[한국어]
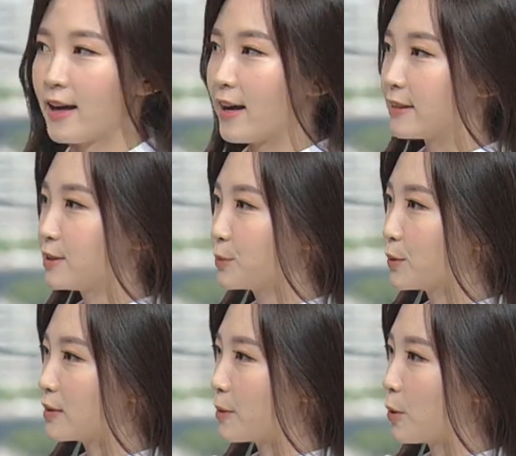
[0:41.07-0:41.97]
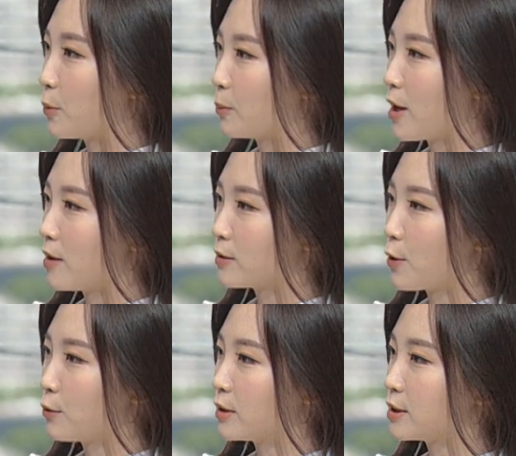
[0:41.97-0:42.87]
아침 기온 살펴보면
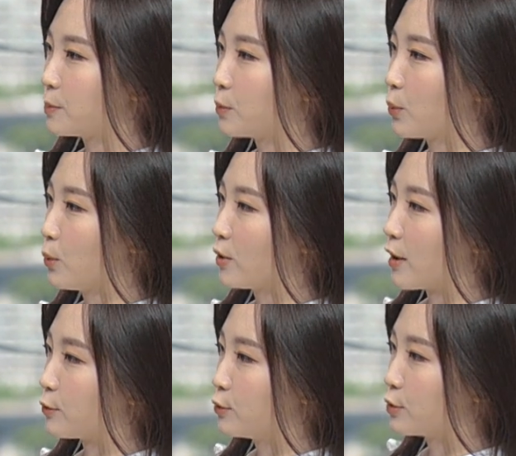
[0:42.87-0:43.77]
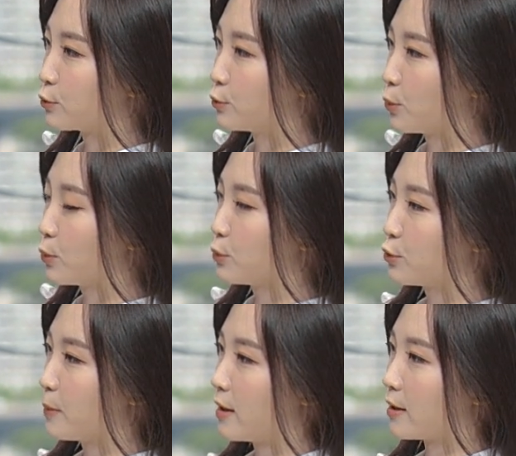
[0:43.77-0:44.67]
서울이 10도, 대구는 9도로
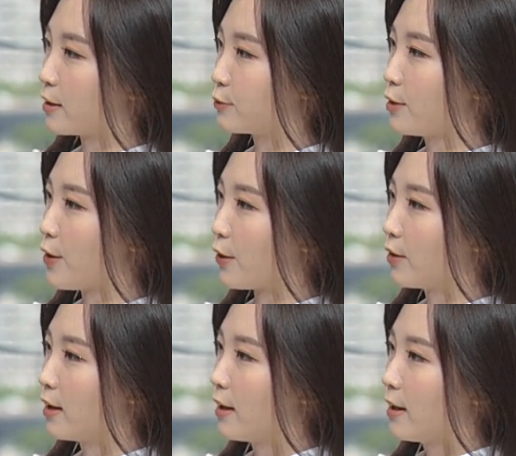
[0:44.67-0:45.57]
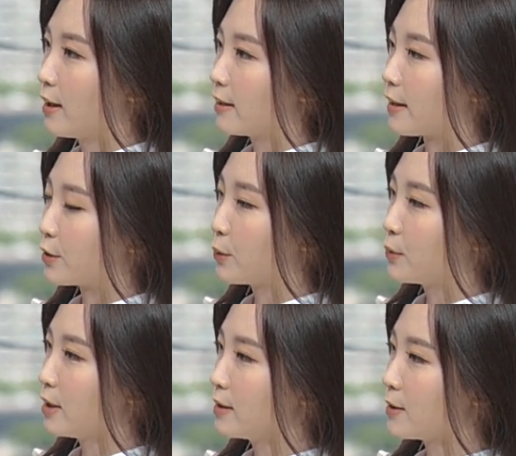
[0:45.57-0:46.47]
출발하겠고요. 낮
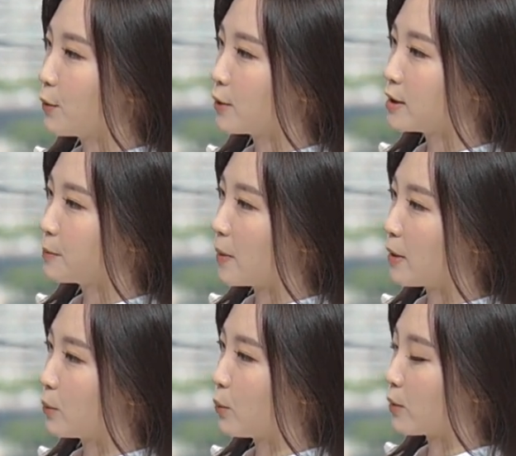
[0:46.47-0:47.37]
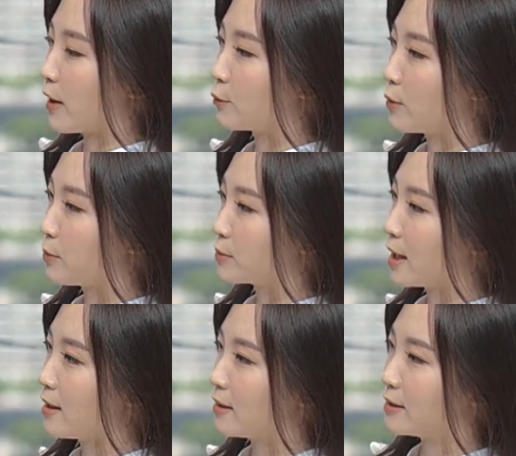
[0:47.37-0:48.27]
기온은 서울이 18도, 대구와
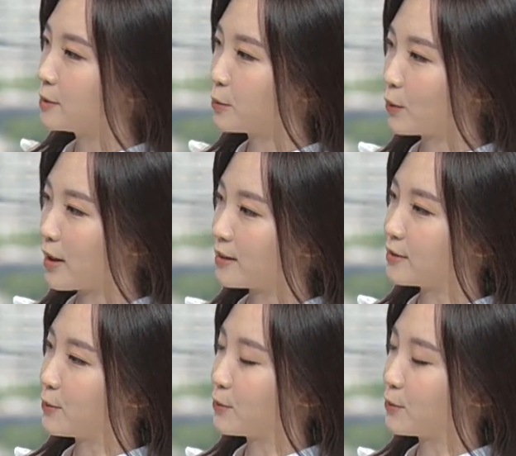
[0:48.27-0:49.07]
부산 20도까지